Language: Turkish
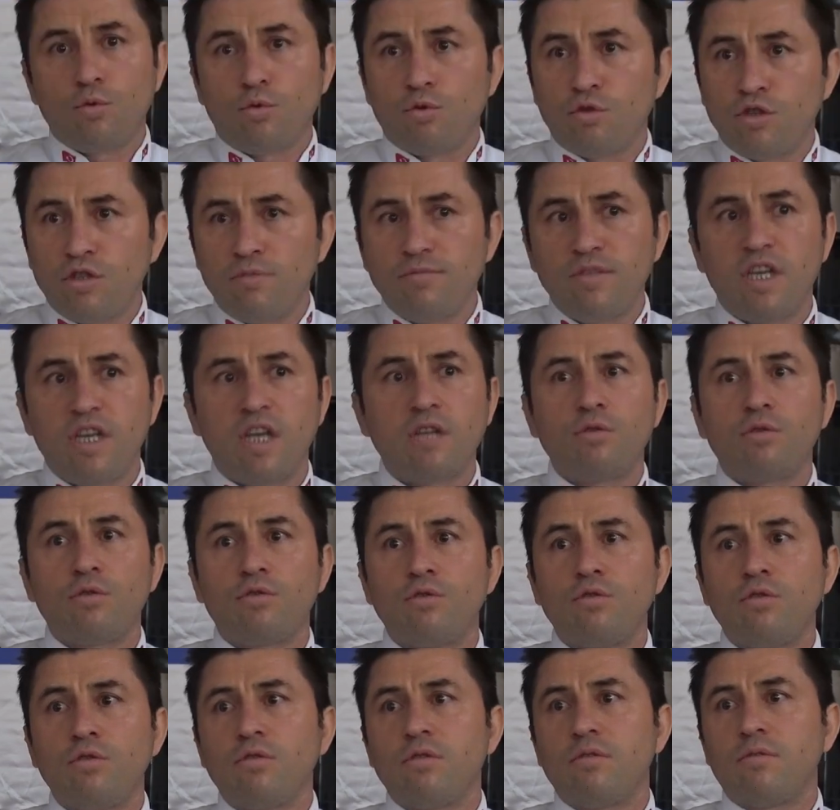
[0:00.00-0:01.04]
Turizm
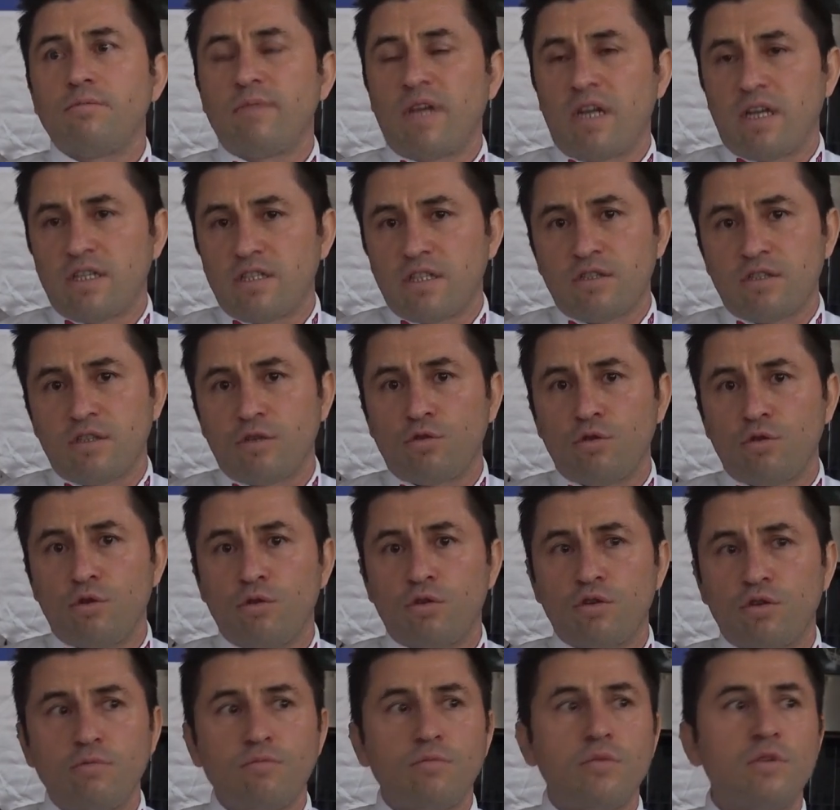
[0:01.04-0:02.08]
sektörünün ben açıkça
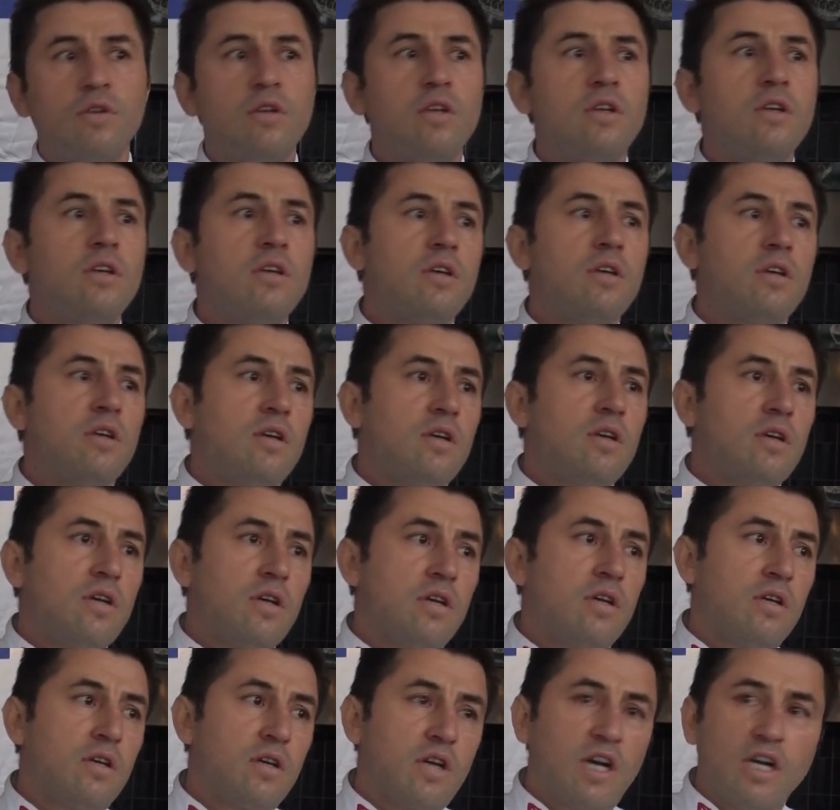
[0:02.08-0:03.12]
söylüyorum
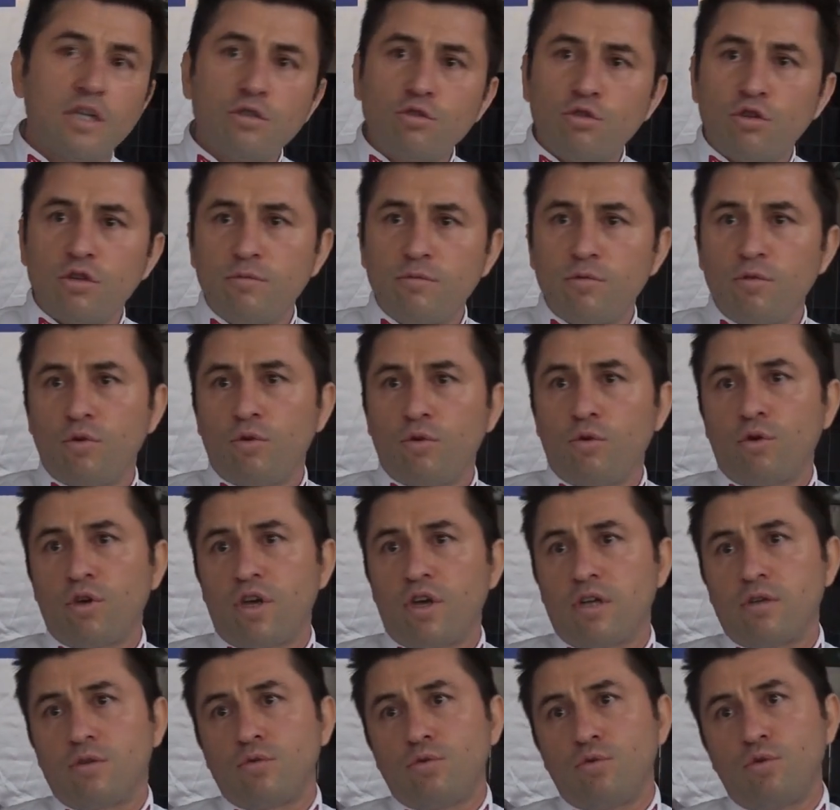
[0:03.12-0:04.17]
e, gastronomi
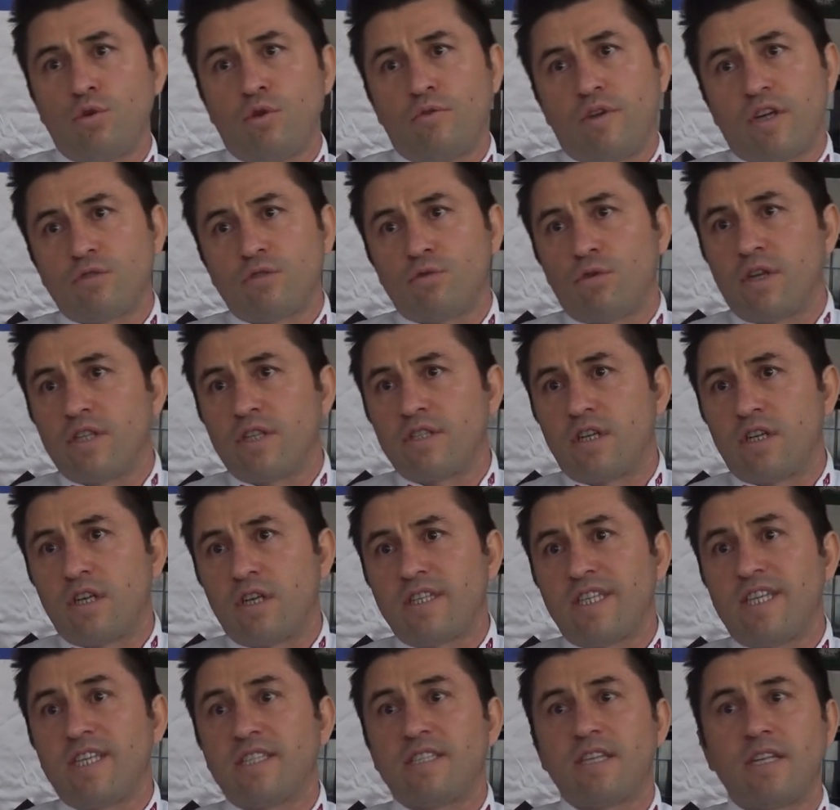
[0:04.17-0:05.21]
okuyan üniversite öğrencilerine
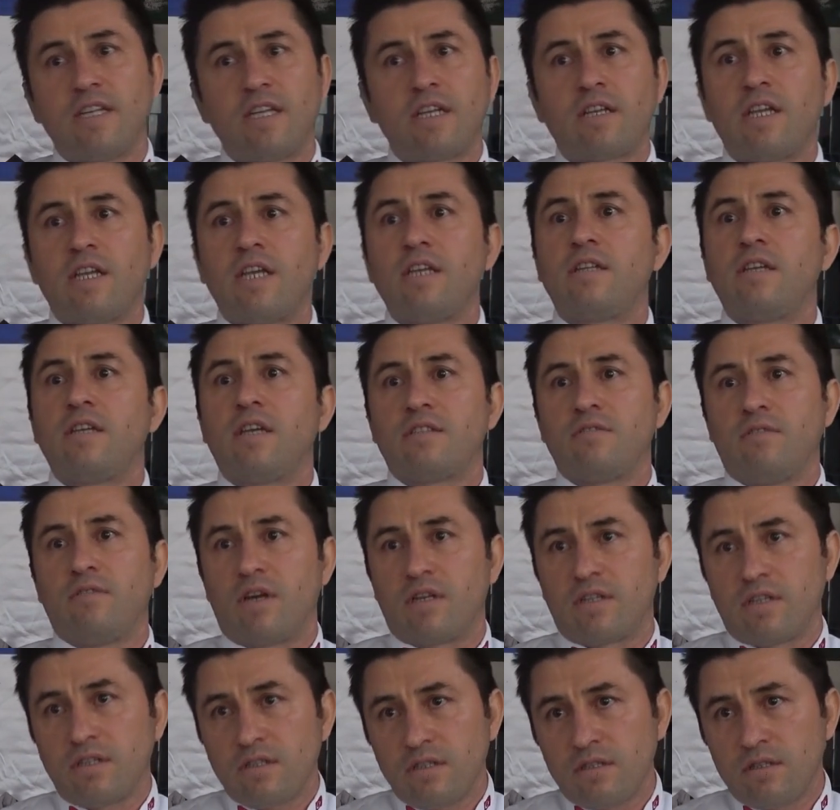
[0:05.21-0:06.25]
kesinlikle ihtiyacı
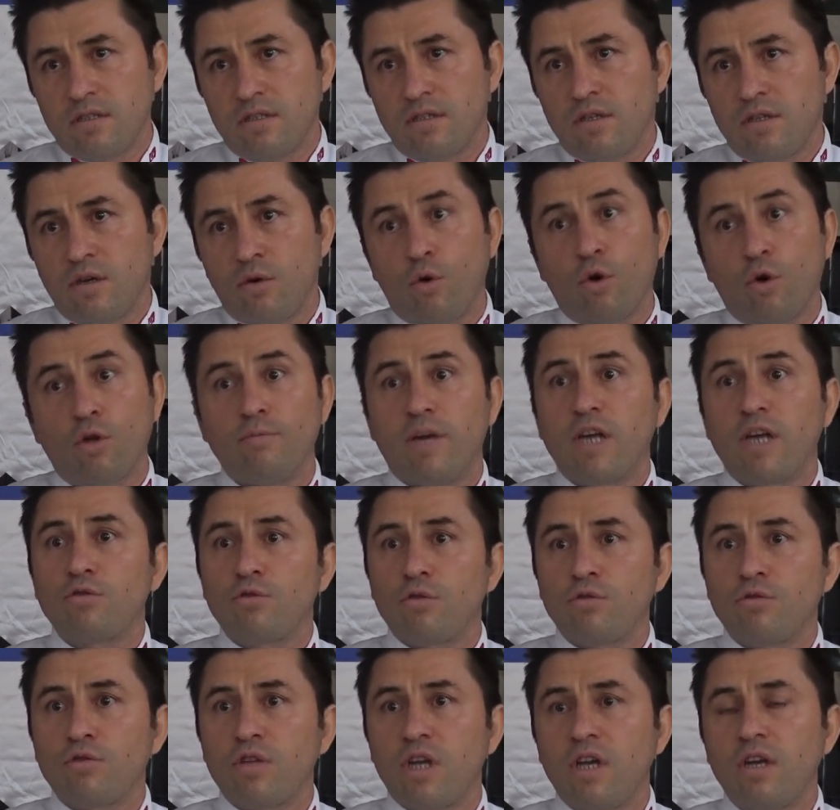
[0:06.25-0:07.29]
vardır. Olmak
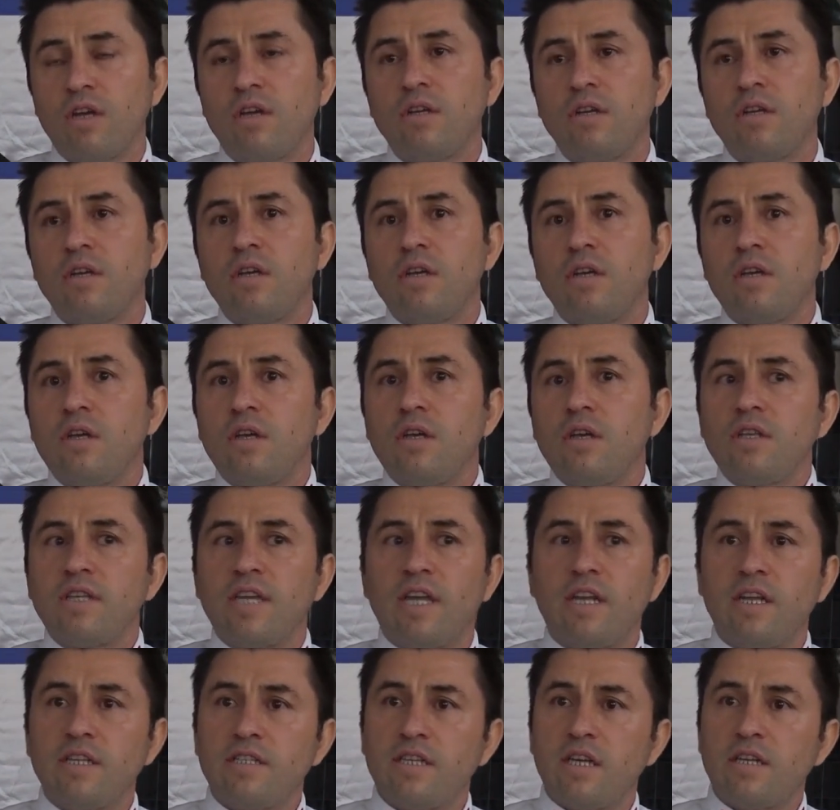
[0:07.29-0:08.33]
zorunda.
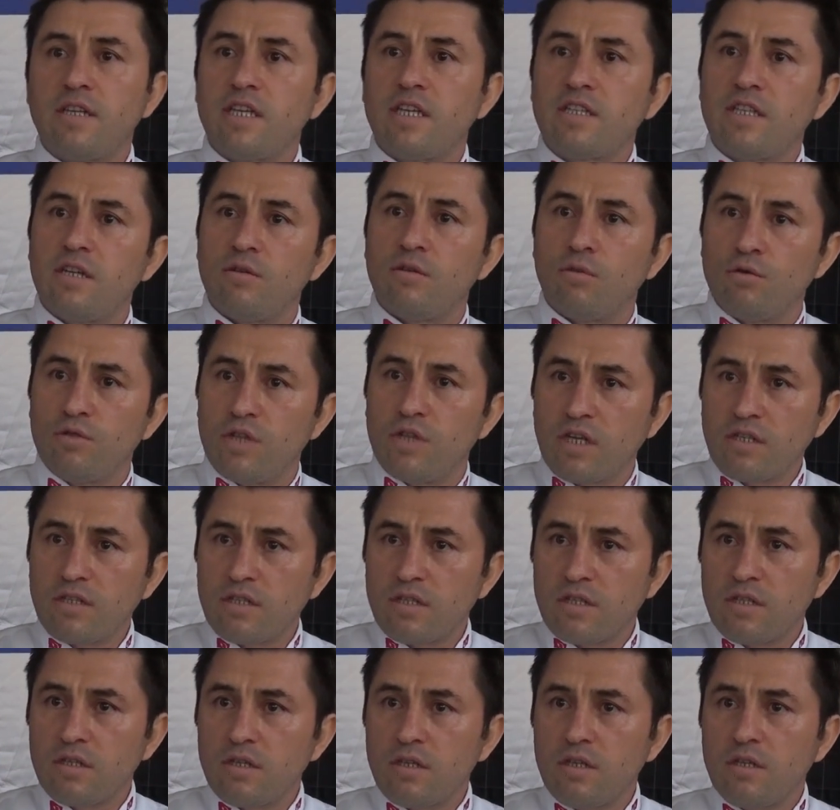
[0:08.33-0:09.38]
Geleceğin nesili onlar.
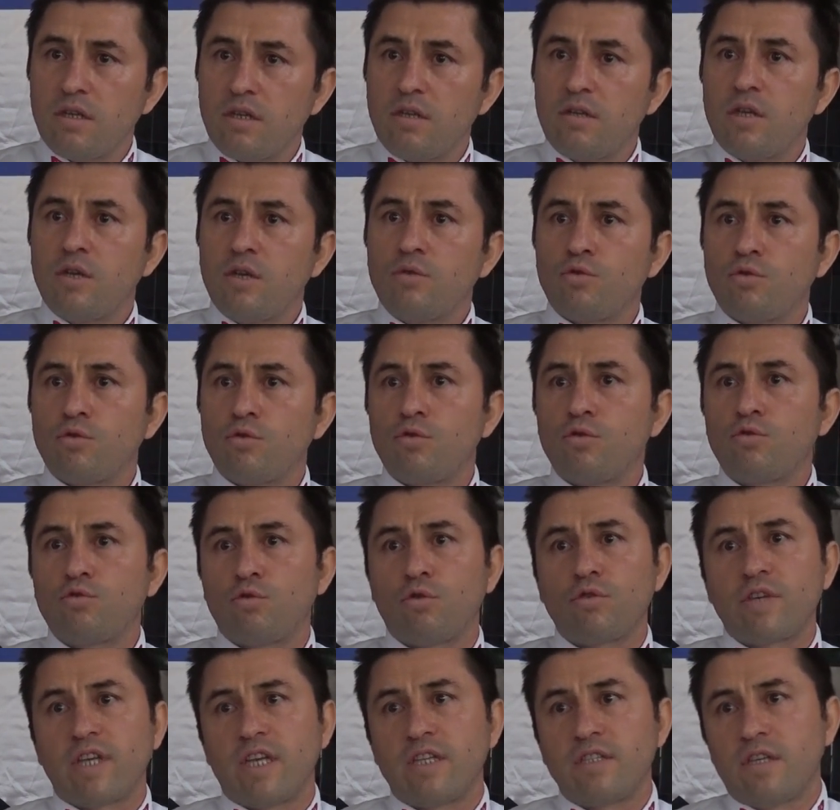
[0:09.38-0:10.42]
Çünkü
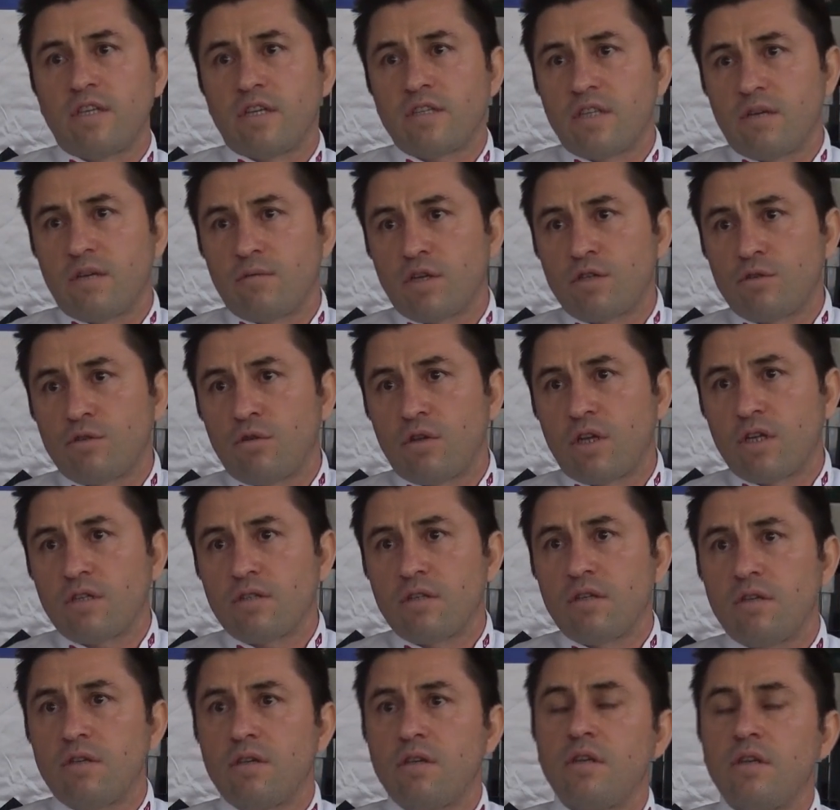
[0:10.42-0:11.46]
çok genç yaşta başlıyorlar.
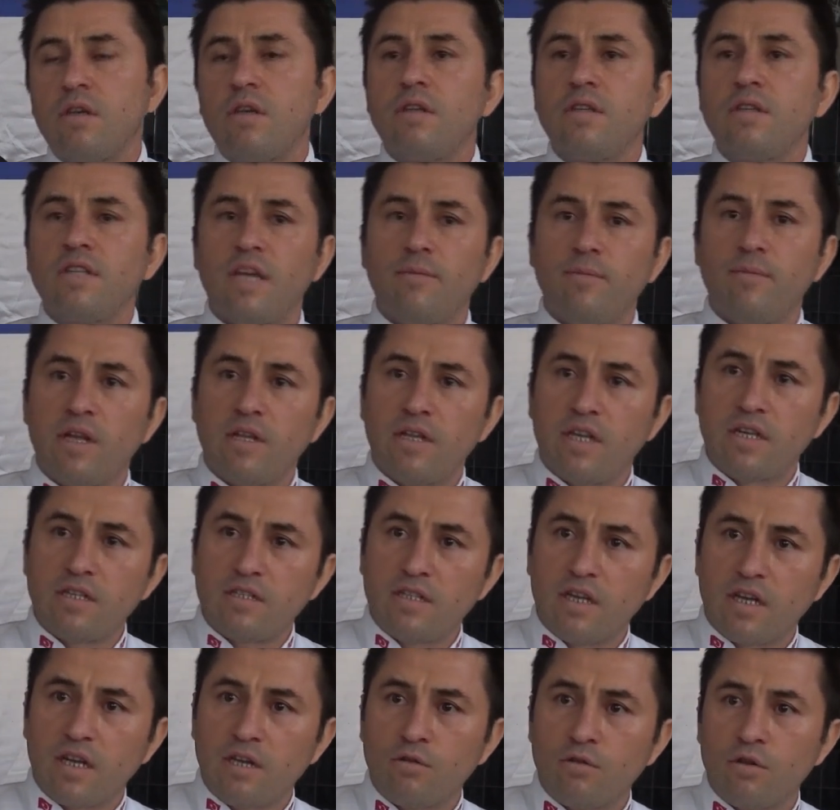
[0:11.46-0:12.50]
Temel
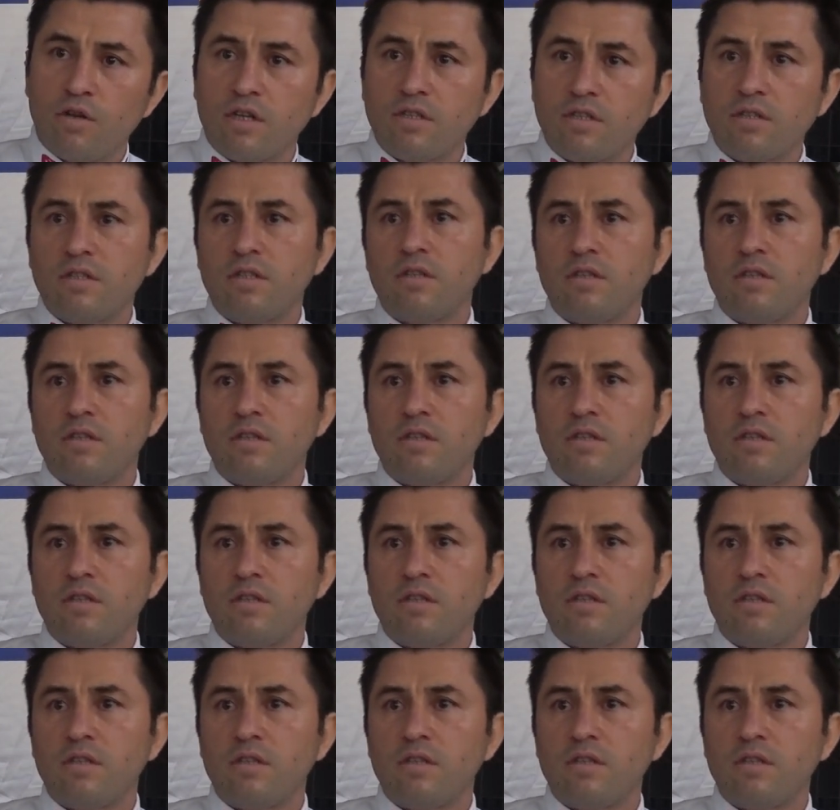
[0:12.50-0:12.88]
dersler alıyorlar.